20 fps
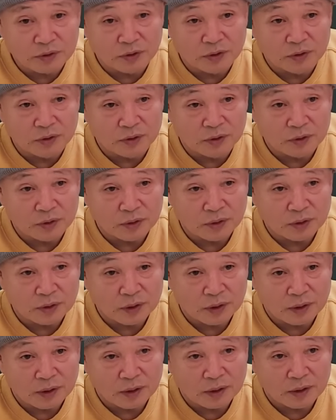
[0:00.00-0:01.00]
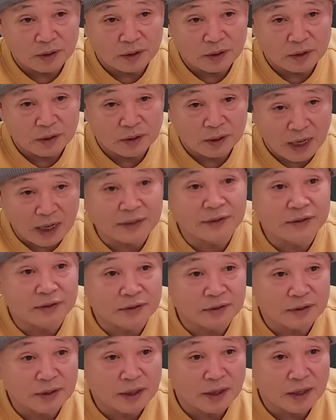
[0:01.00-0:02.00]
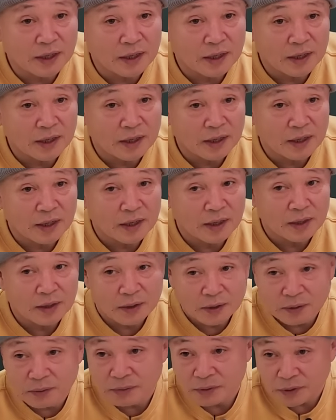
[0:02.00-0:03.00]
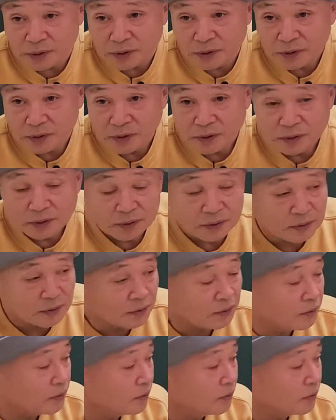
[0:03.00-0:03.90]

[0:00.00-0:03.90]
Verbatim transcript: 덜 갖는 거야. 여러분이 네.